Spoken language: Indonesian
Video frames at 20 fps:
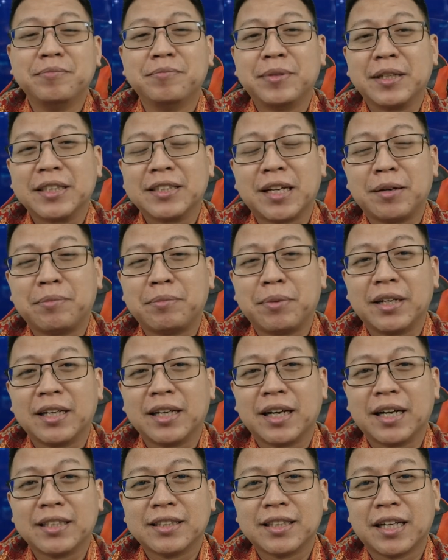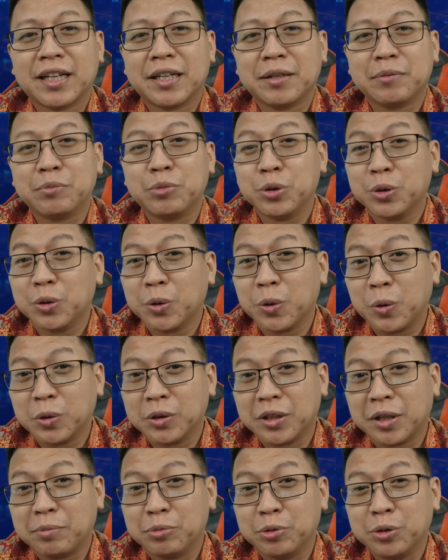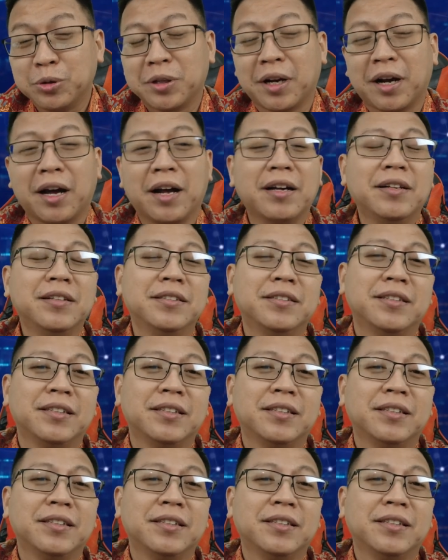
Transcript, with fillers: bersama dengan saya Bu Kosa Putra.